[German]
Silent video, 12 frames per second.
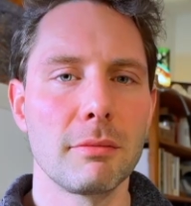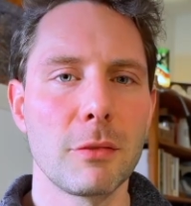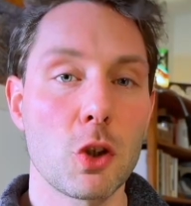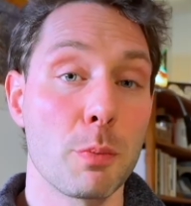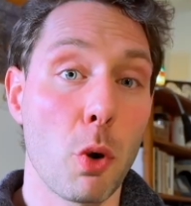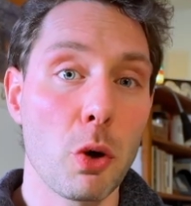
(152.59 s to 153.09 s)

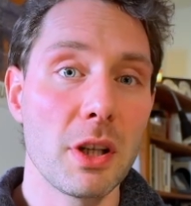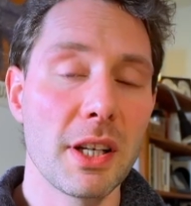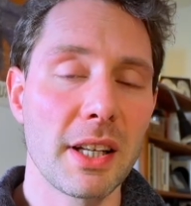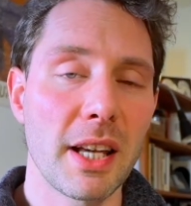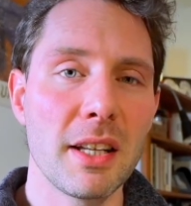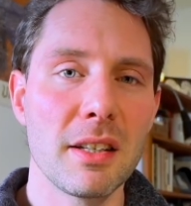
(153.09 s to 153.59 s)
Sportler
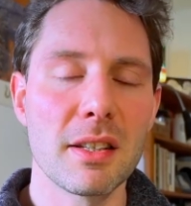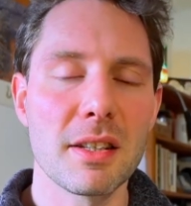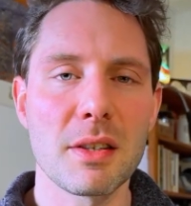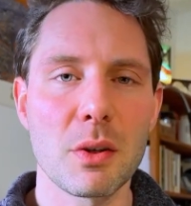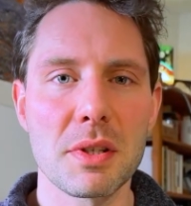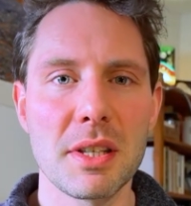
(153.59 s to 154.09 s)
kennen das
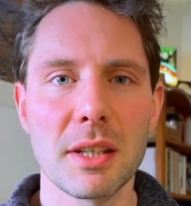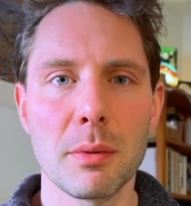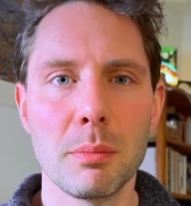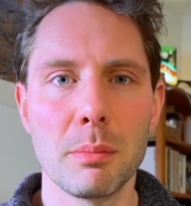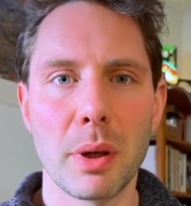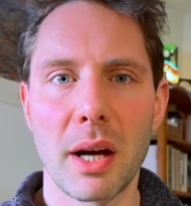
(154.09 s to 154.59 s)
aus ihrem
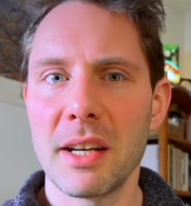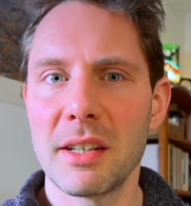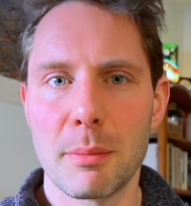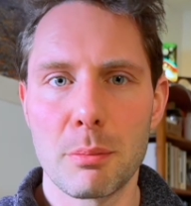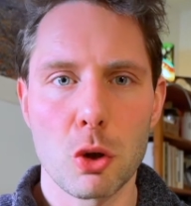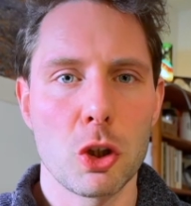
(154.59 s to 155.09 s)
Bereich der
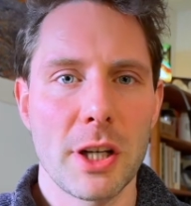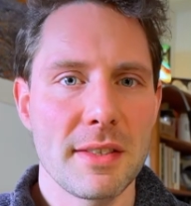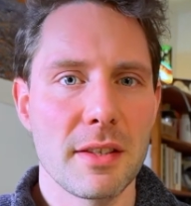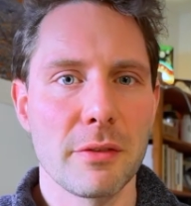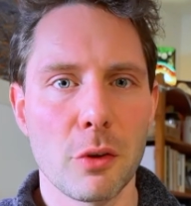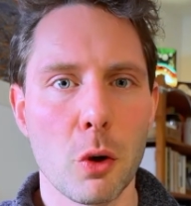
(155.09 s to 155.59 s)

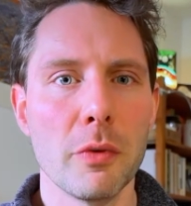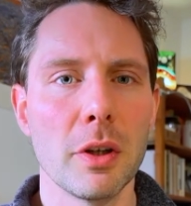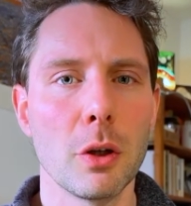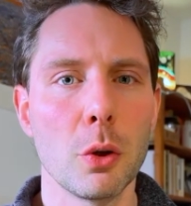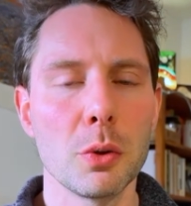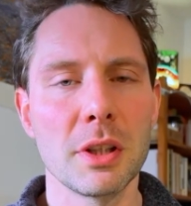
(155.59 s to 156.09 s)
Progressive
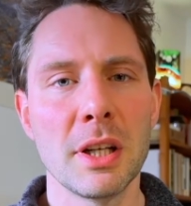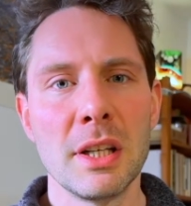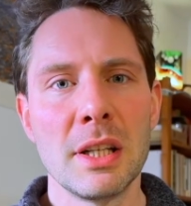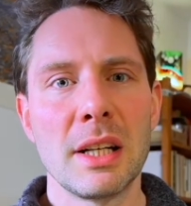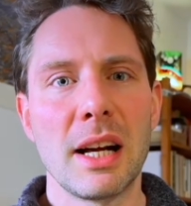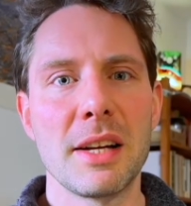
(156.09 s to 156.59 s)
Overload,
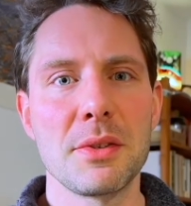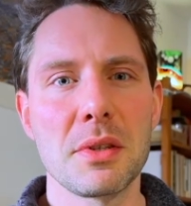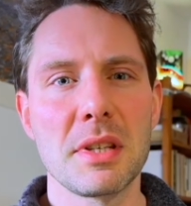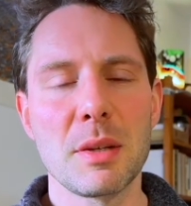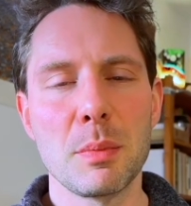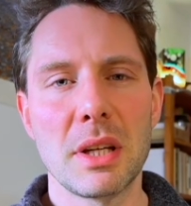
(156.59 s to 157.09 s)
also
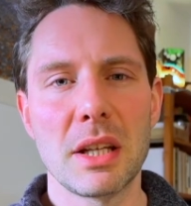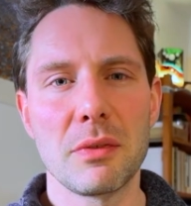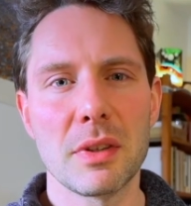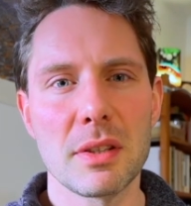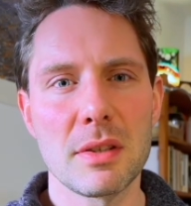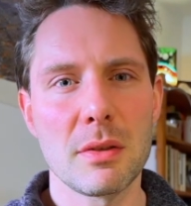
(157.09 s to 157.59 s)
sich mit
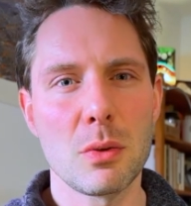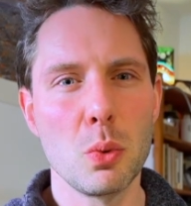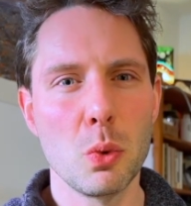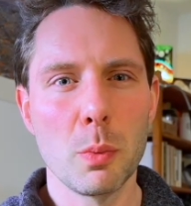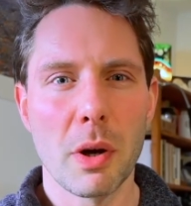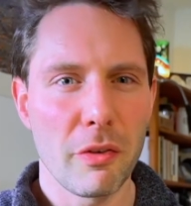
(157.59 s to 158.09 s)
etwas zu
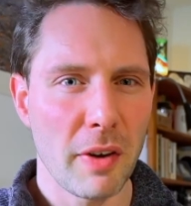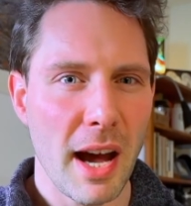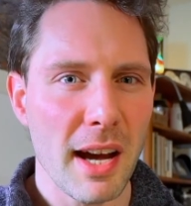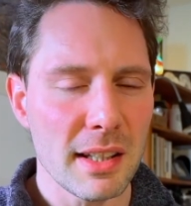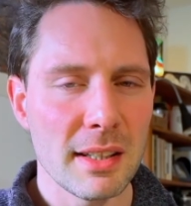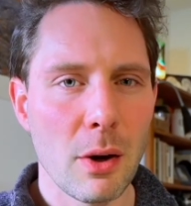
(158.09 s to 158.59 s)

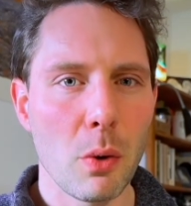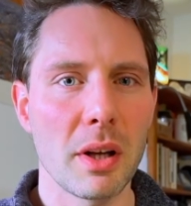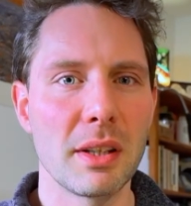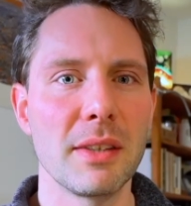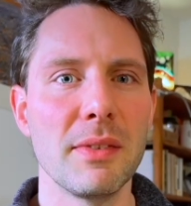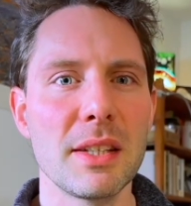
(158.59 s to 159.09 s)
überfrachten, auch an
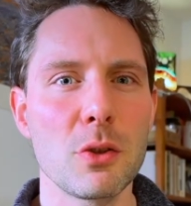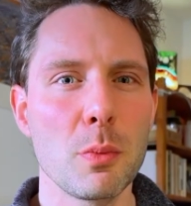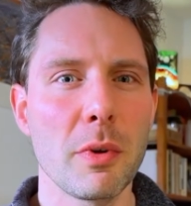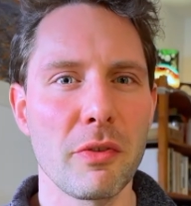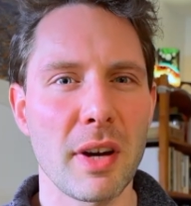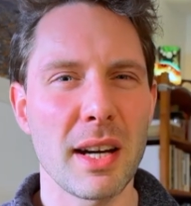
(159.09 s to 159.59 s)
Gewicht zu
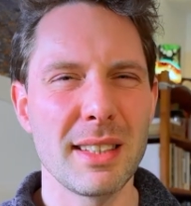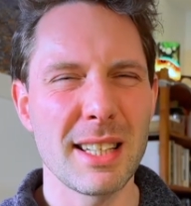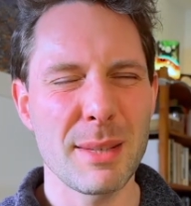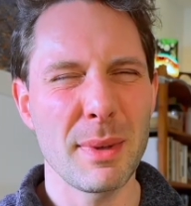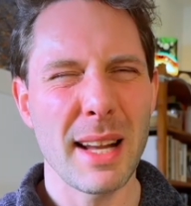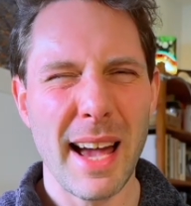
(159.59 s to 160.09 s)
überfrachten, dass
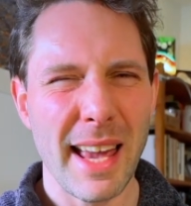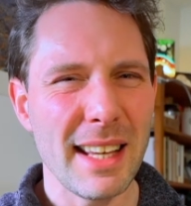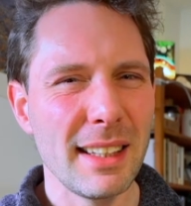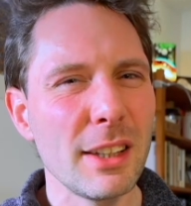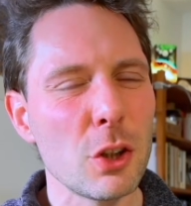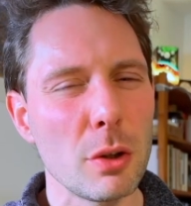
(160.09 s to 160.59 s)
man
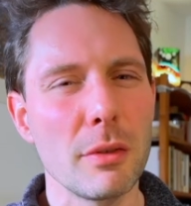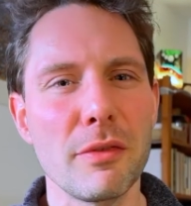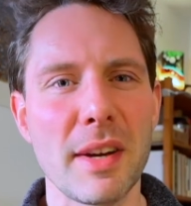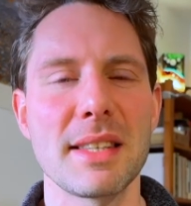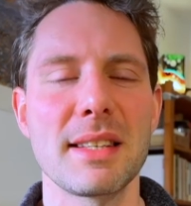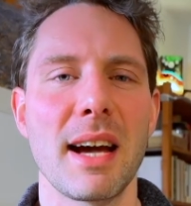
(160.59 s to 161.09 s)
eigentlich schon
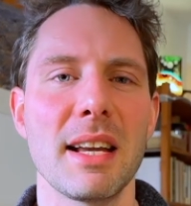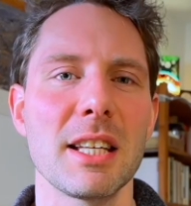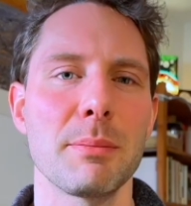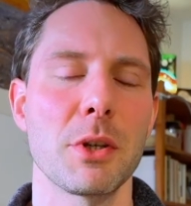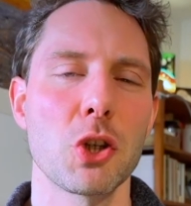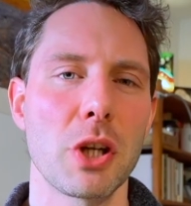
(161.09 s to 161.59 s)
fast gar nicht
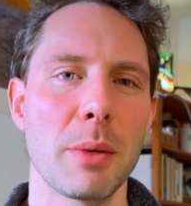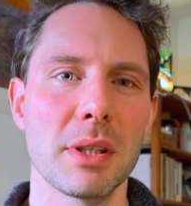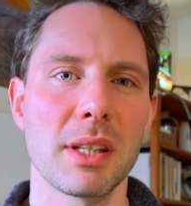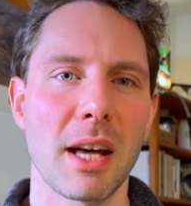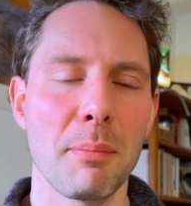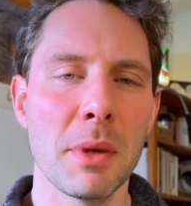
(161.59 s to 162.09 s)
mehr stemmen
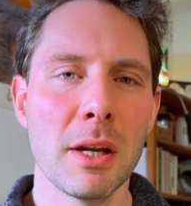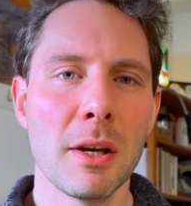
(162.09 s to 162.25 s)
kann,